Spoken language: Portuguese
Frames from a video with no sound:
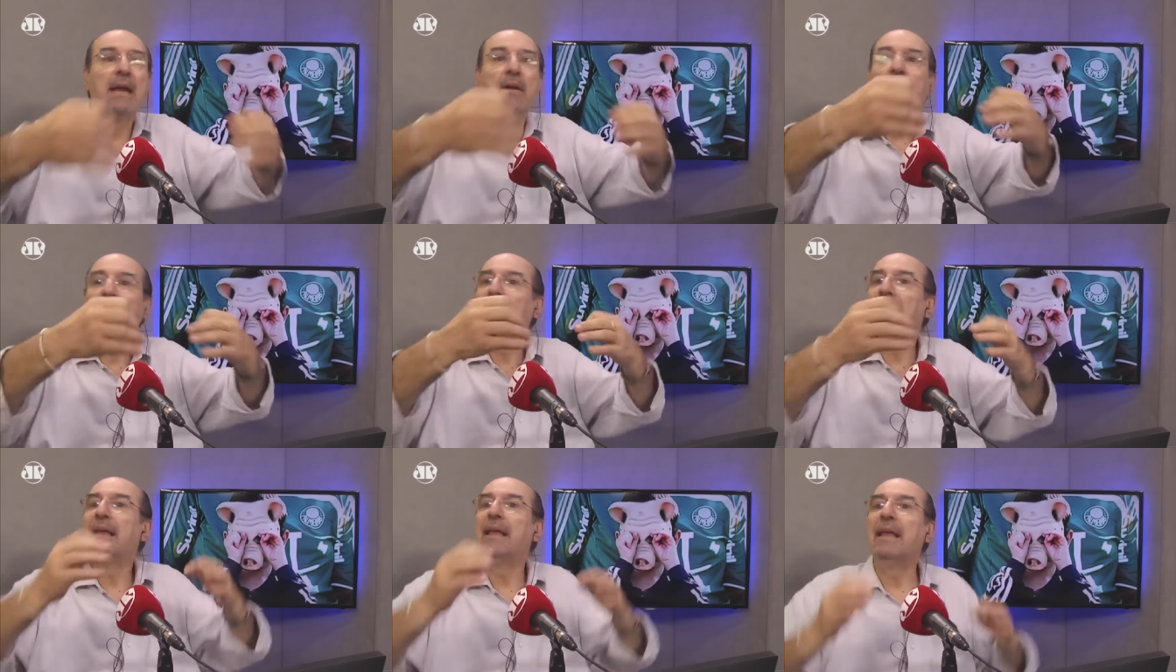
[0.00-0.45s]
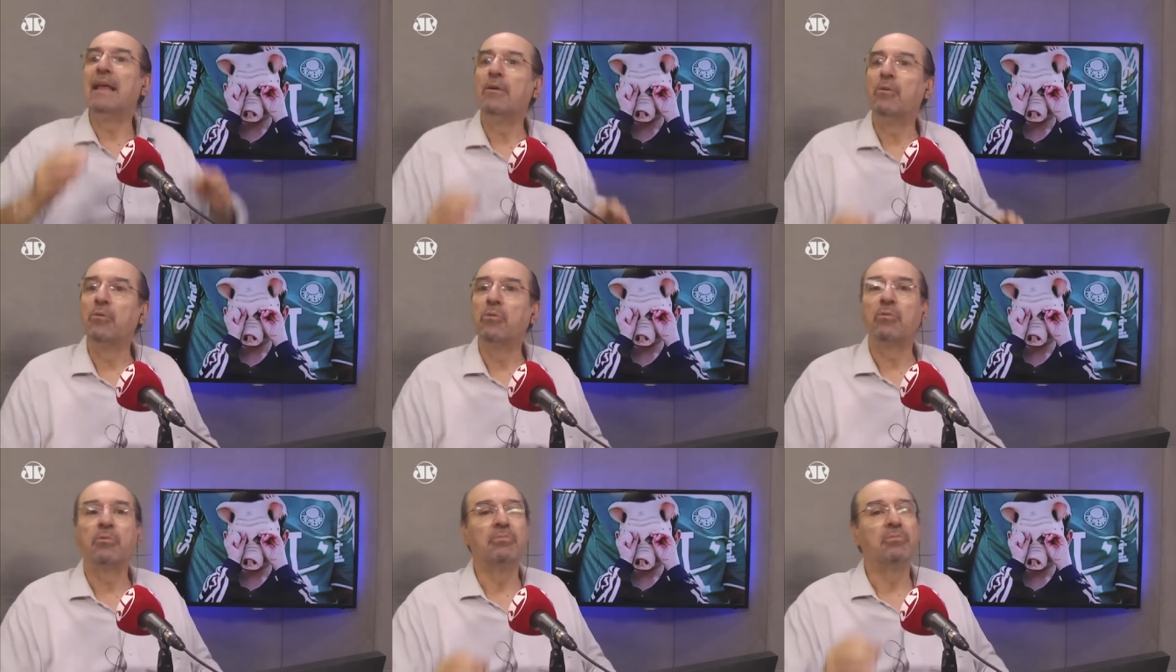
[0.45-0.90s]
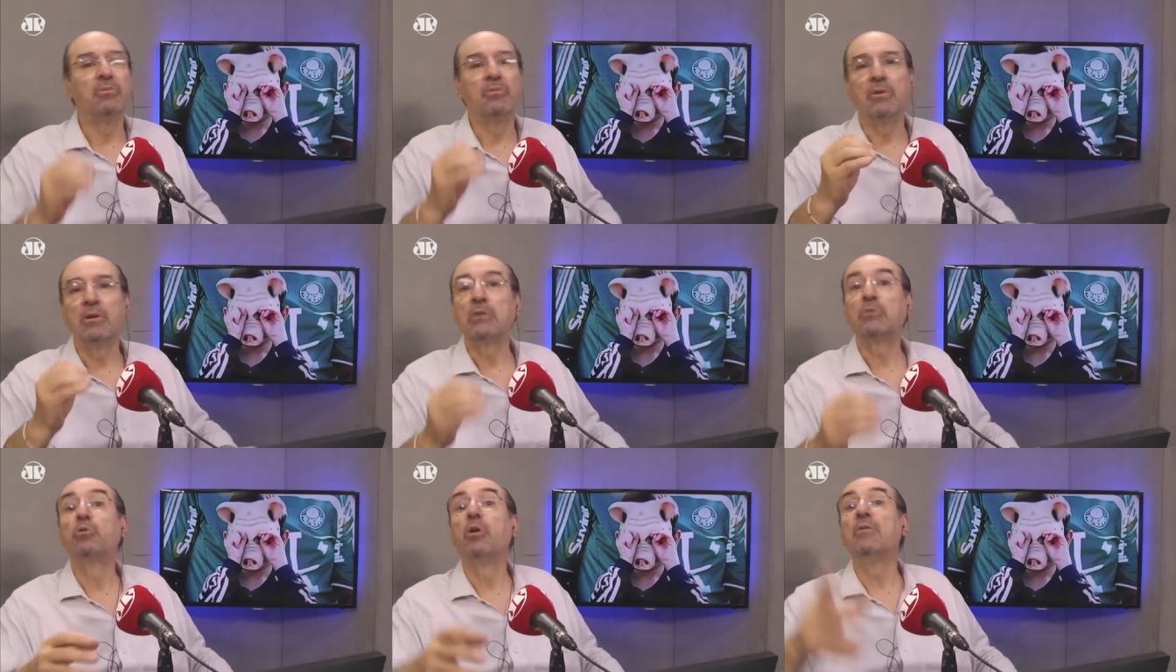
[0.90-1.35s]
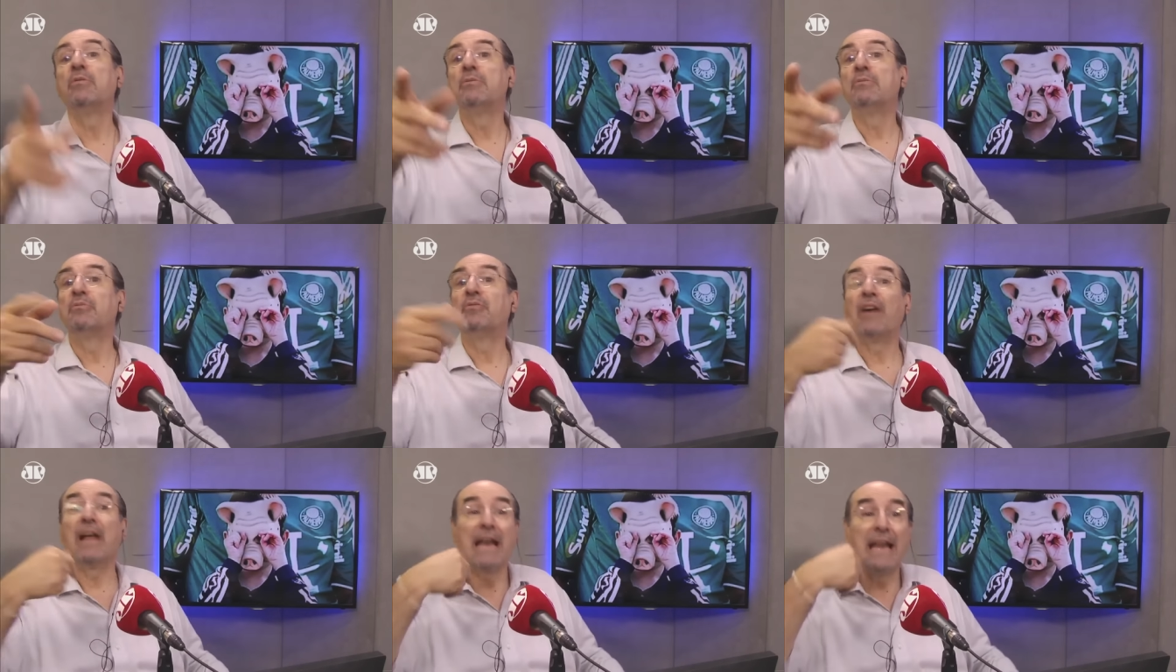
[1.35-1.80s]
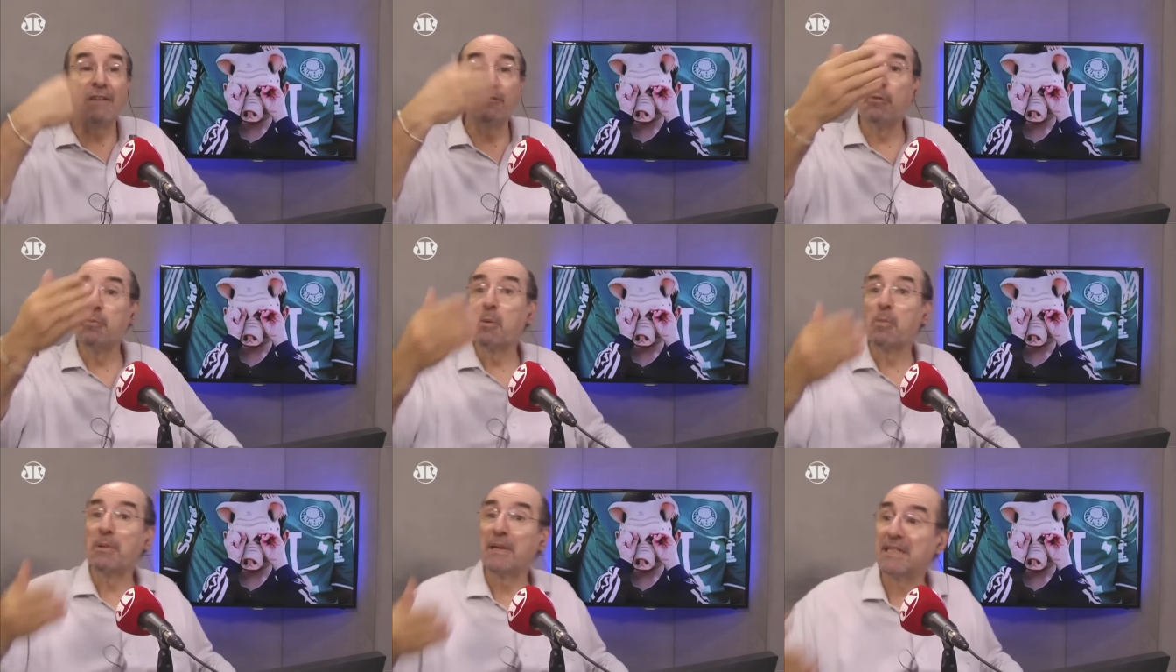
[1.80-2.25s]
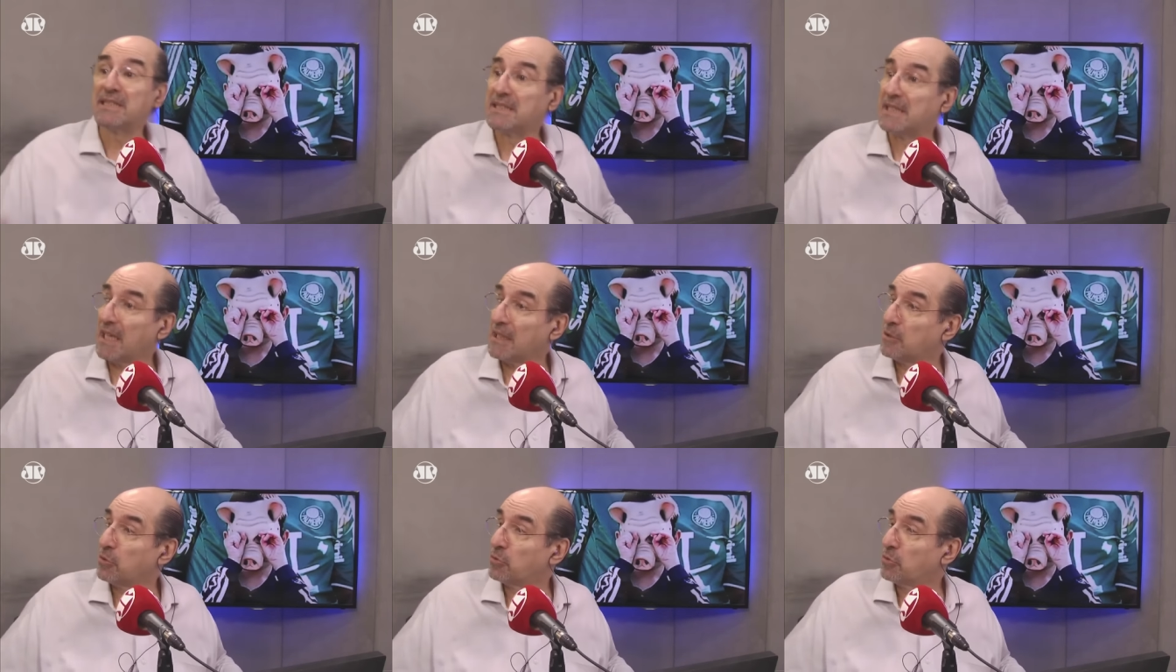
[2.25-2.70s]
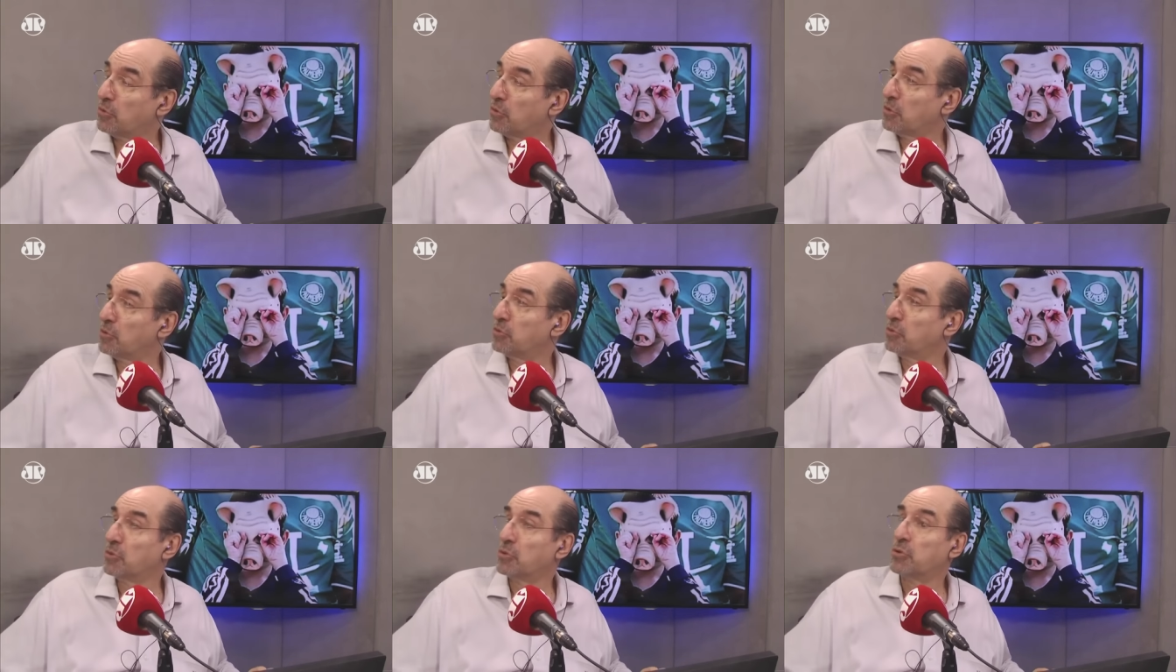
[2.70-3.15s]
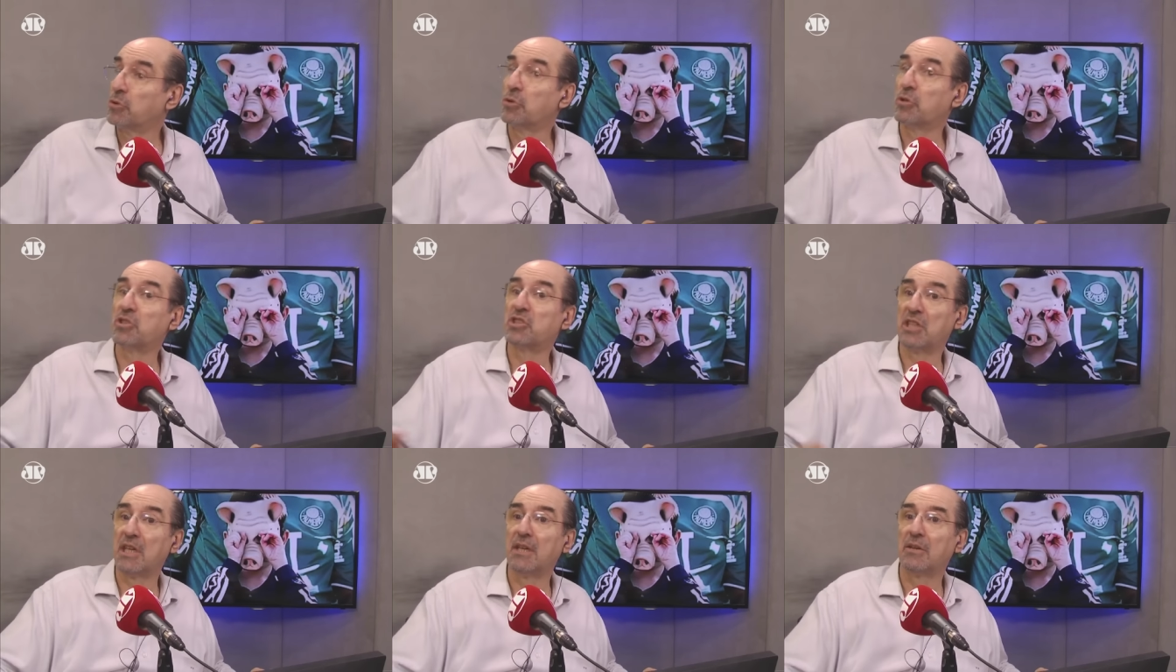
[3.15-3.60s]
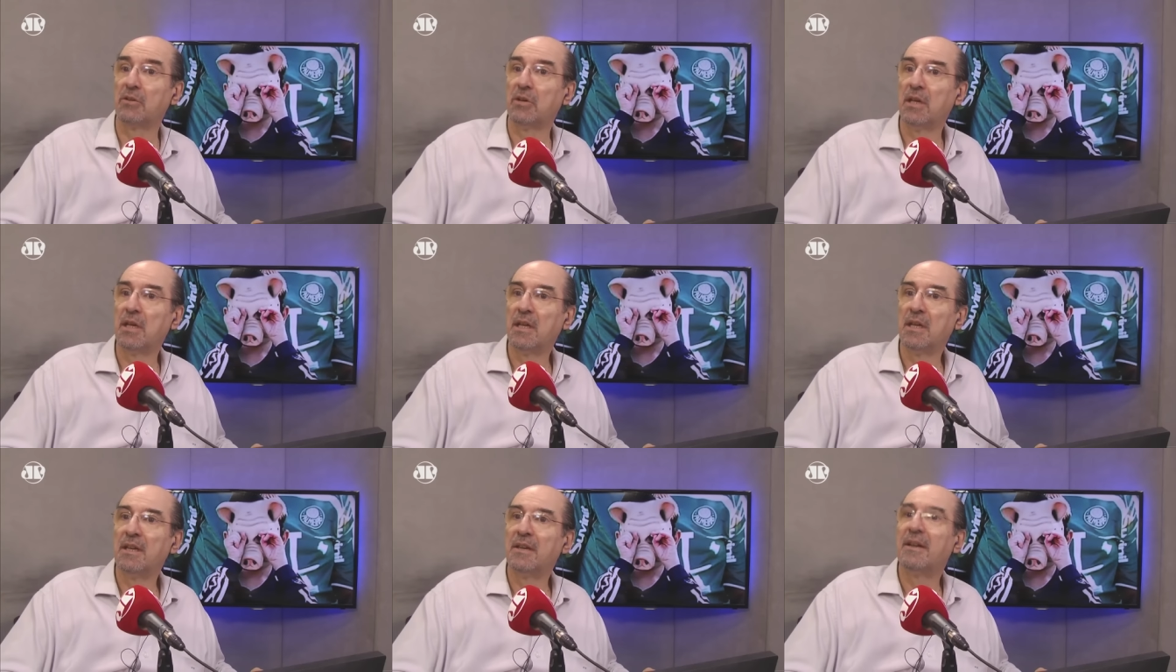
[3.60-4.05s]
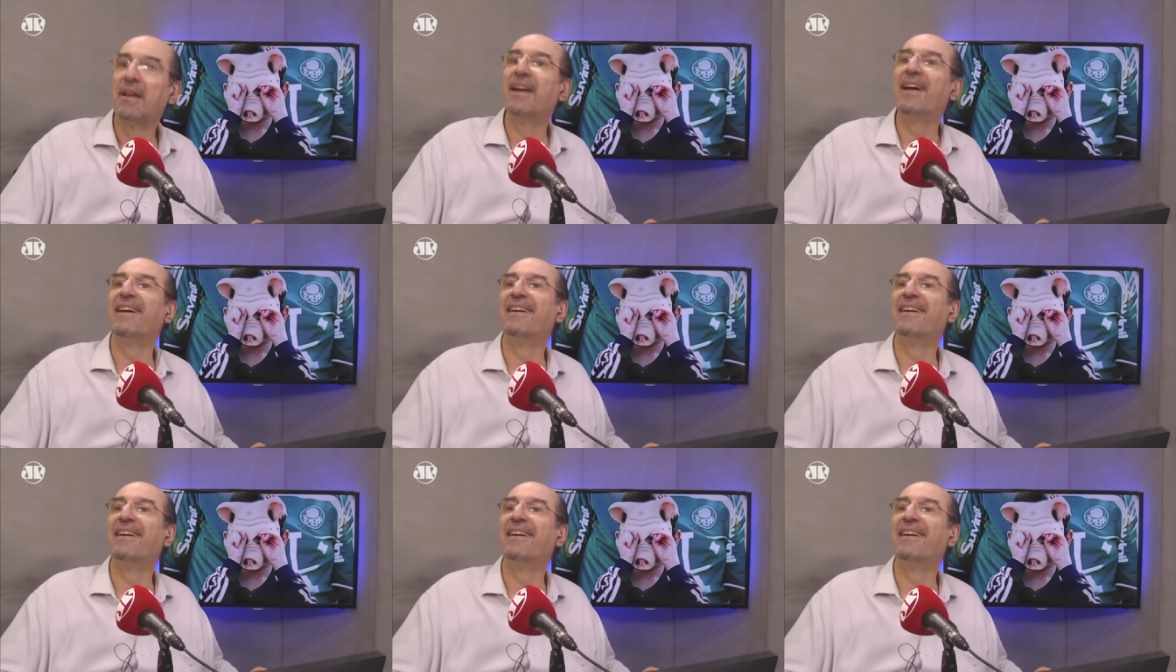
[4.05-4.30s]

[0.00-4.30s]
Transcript: Era, eu, eu, eu falavam para o presidente do, do, do Cruzeiro: